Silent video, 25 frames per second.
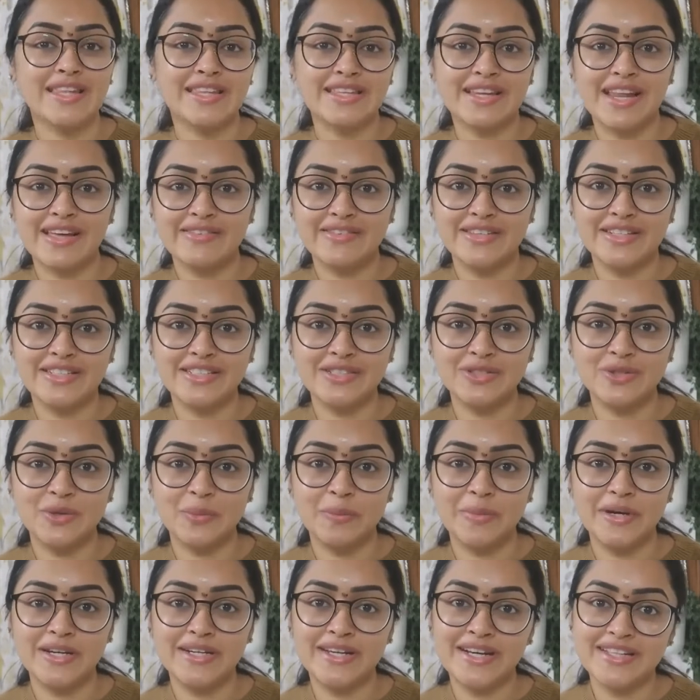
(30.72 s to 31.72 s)
చావెల్ హెవెల్ని హోమ్
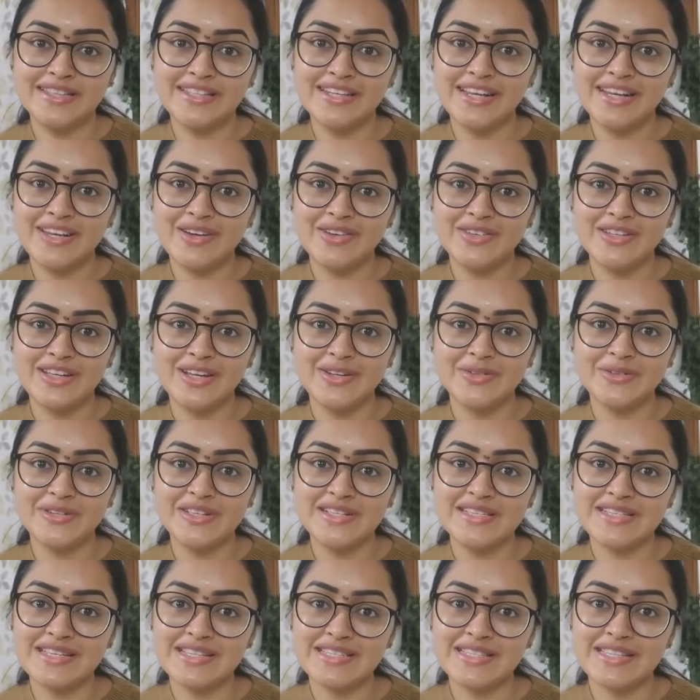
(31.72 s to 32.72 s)
మేడ్ అందరూ ఎలా ఉన్నారు
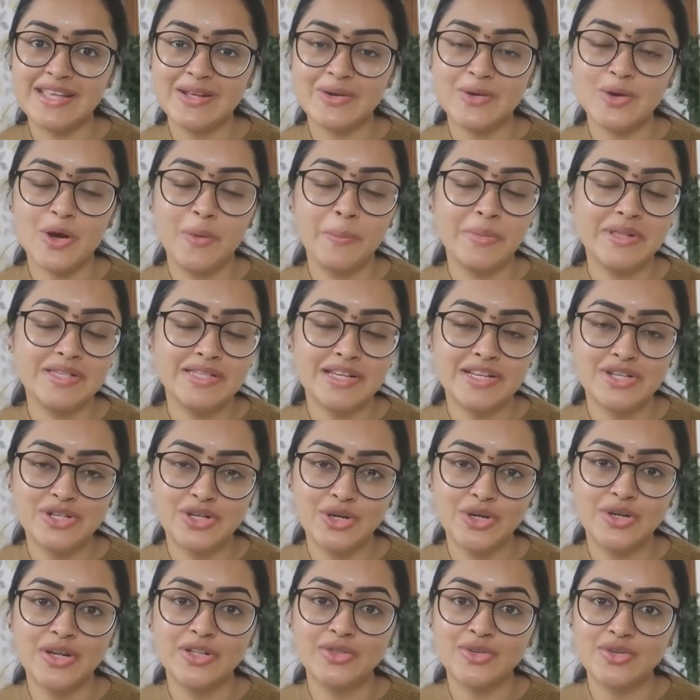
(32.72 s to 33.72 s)
ఏం చేస్తున్నారు కామెంట్
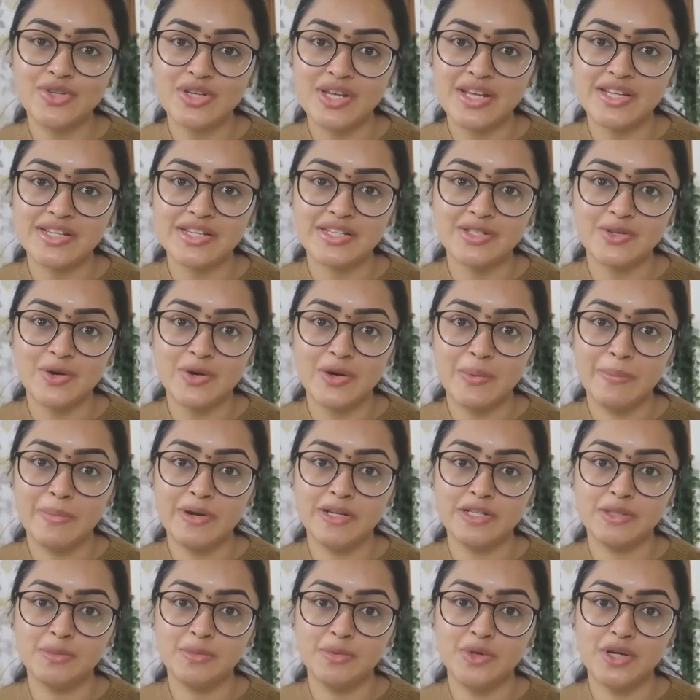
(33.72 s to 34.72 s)
సెక్షన్ నాతో షేర్ చేసుకోవడం
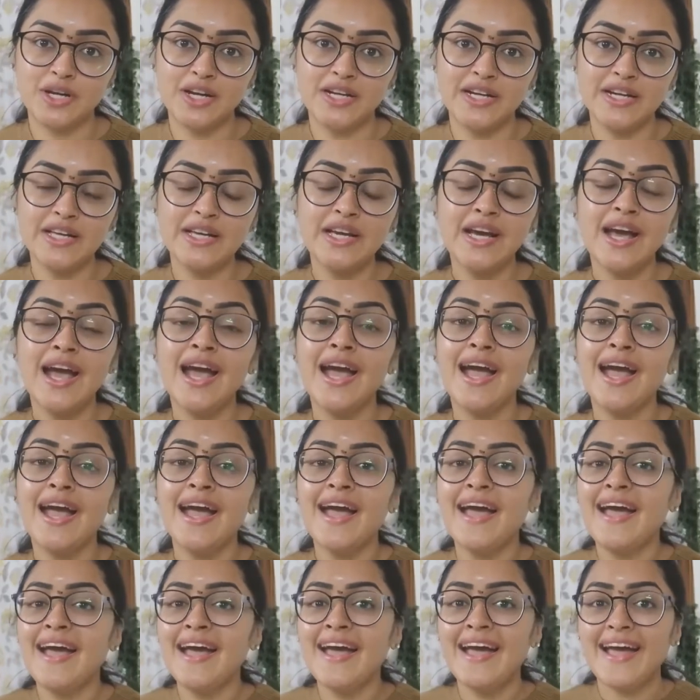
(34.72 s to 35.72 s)
మర్చిపోకండి
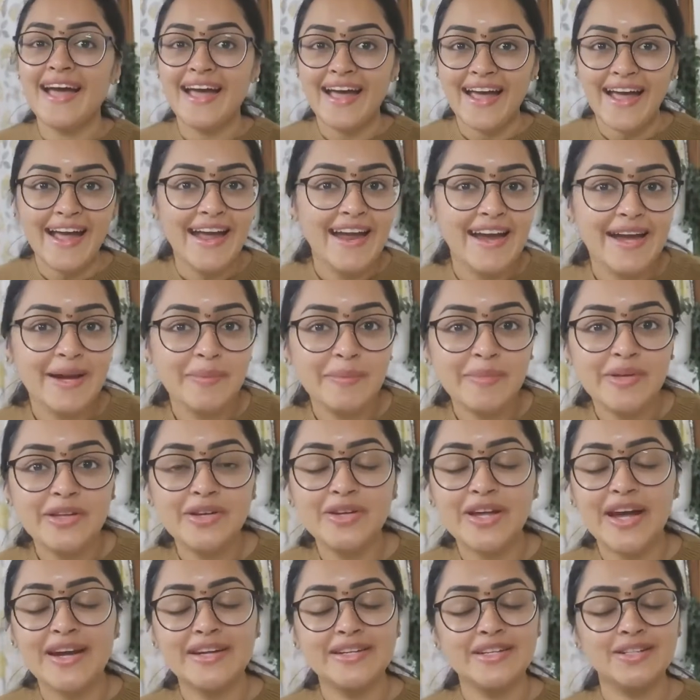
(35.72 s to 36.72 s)
అండ్ మీరు
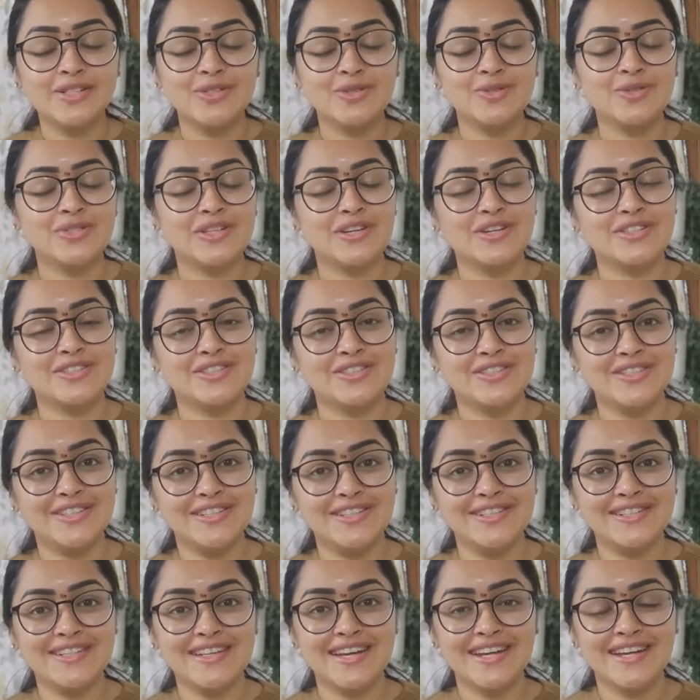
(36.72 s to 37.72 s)
టైటిల్ చూసే వచ్చి
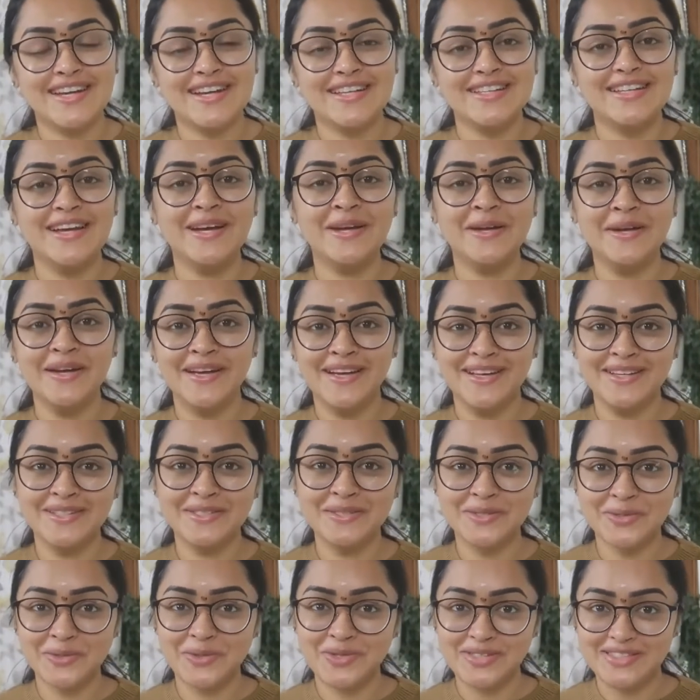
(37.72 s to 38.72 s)
ఉంటుంటారు కదా
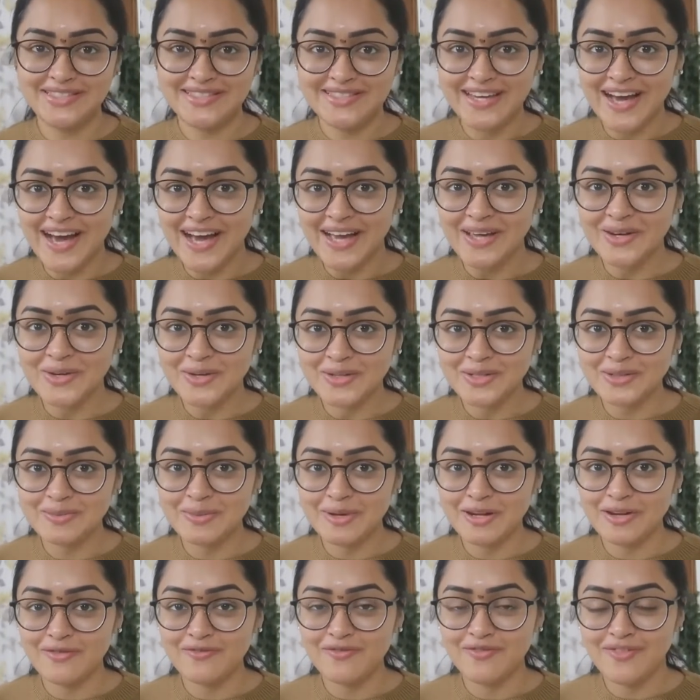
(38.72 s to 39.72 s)
సో యా ఈరోజు
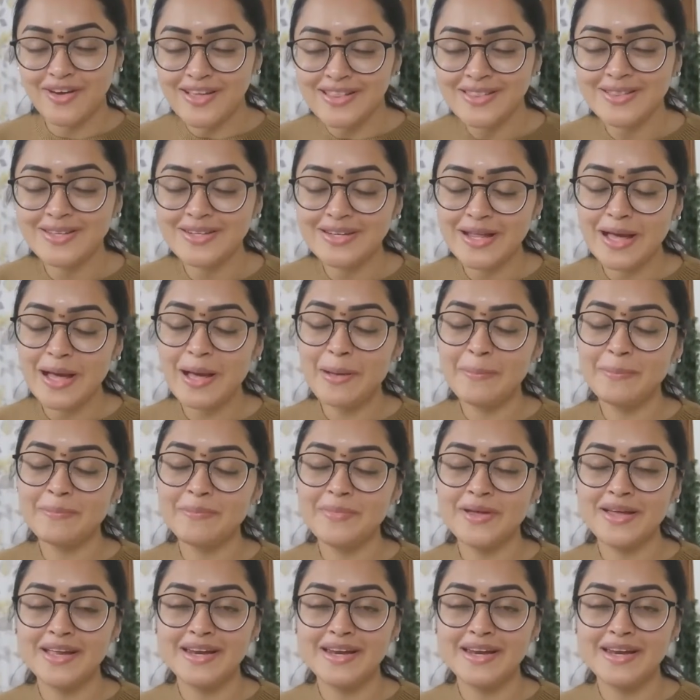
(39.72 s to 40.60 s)
మనం వెళ్తున్నాం